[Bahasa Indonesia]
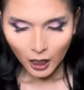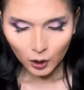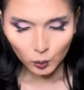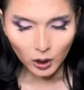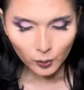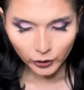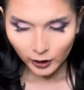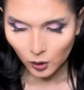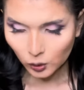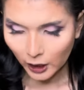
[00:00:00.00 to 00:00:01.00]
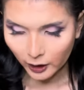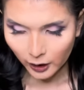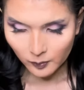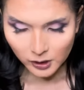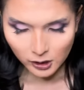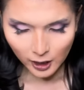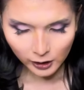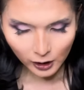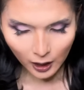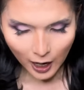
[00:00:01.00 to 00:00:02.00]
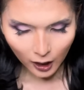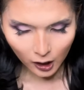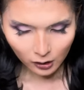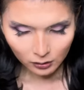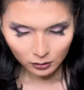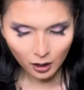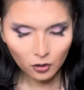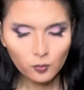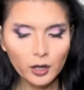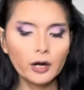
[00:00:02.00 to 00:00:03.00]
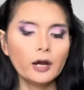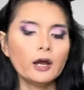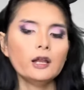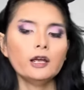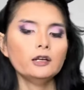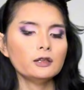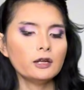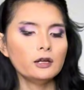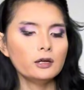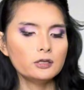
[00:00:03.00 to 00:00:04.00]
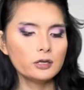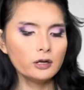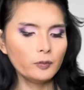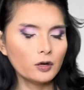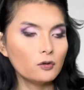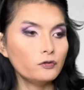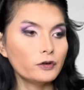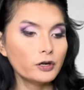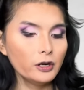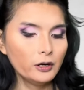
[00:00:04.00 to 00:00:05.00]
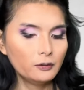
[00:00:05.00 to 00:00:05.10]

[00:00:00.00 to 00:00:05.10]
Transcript: aku tuh nggak punya rautan yang besar hilang aku pakai eyeliner tadi aja yang makeover